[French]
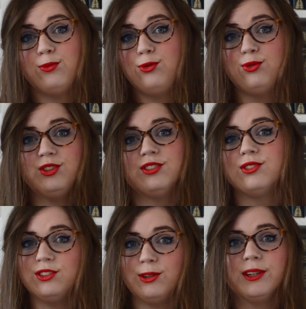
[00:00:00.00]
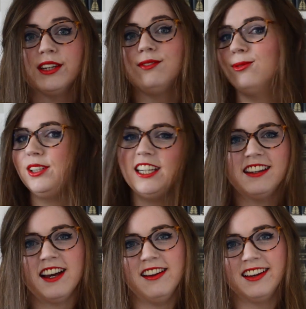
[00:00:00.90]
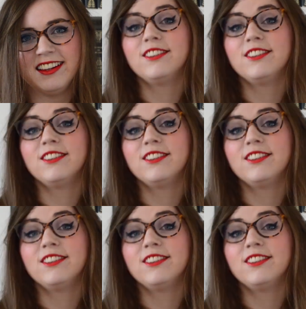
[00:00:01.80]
je me suis dit c'était l'occasion idéale.